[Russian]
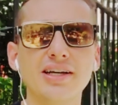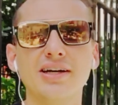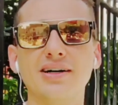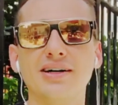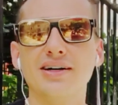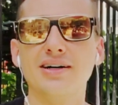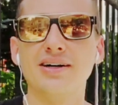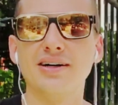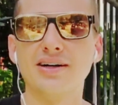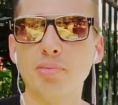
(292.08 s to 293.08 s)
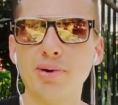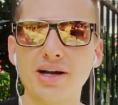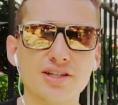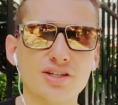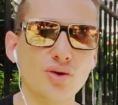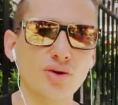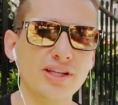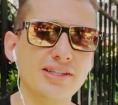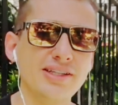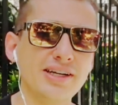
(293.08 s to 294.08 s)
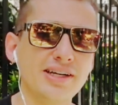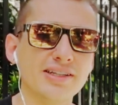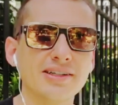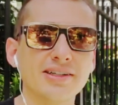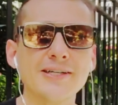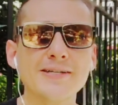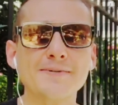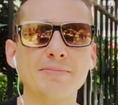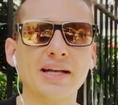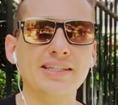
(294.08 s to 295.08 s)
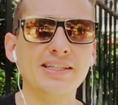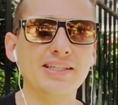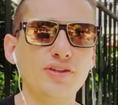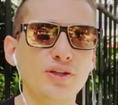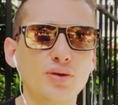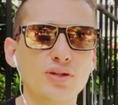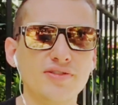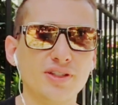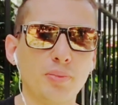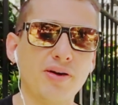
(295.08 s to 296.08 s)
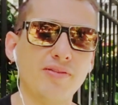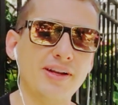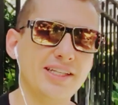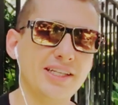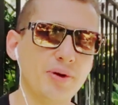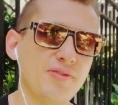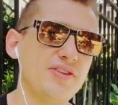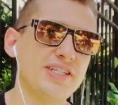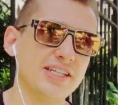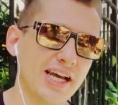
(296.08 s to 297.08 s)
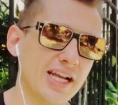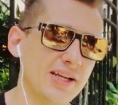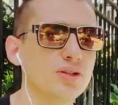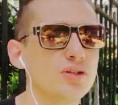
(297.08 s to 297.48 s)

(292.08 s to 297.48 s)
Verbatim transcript: а, компания Sony, Nikon, они двигаются в направлении профессионального.